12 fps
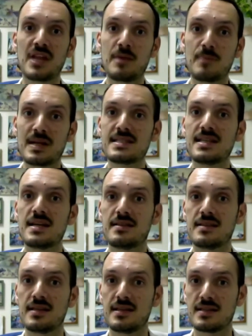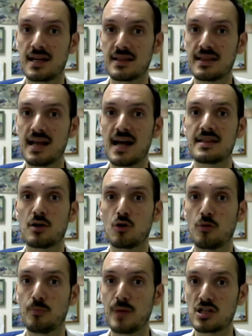nei pazienti trattati
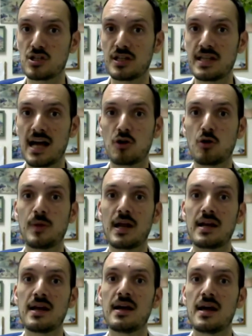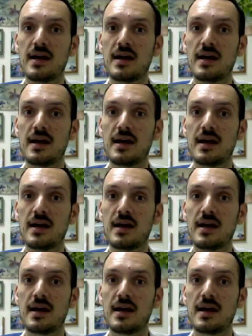con Percetacoplan